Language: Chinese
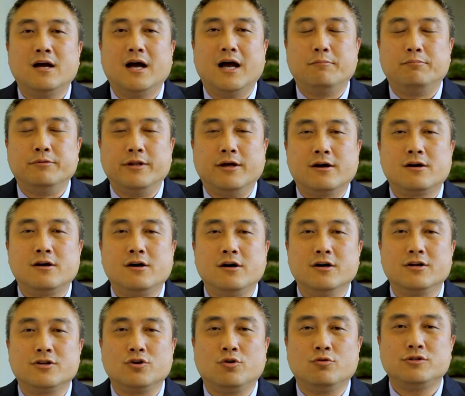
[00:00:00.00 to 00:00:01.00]
呃，不能
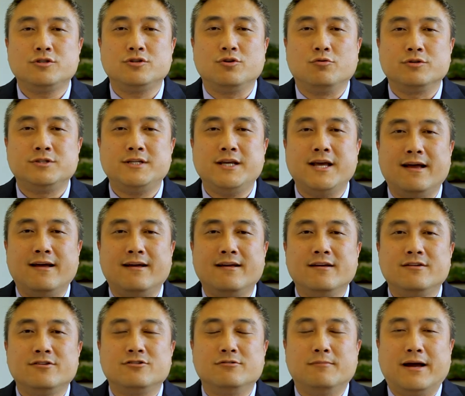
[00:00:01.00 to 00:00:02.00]
刻舟求剑，
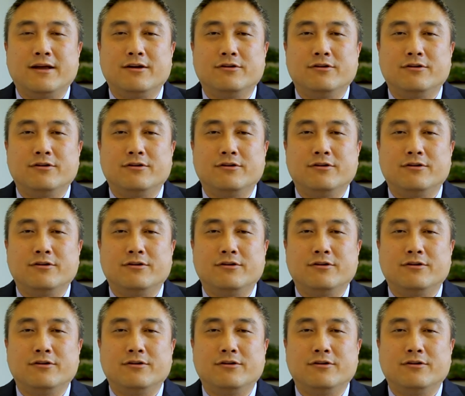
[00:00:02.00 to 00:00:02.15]
是吧？